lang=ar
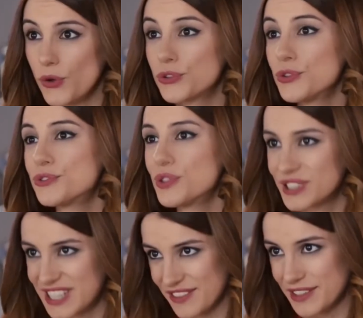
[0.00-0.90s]
في مطربة
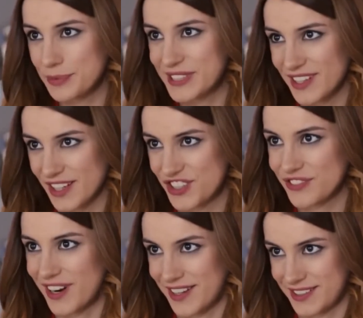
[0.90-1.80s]
بتحبها فتون
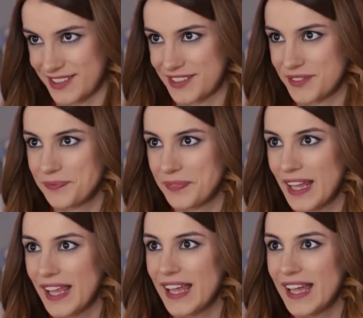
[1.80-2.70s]
كتير
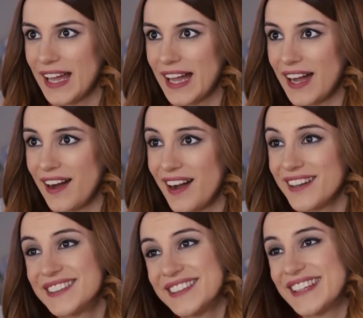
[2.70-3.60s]
أه،
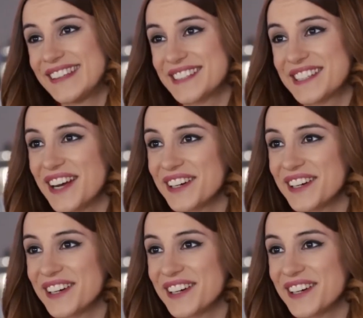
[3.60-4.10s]
وطبعا كلياتنا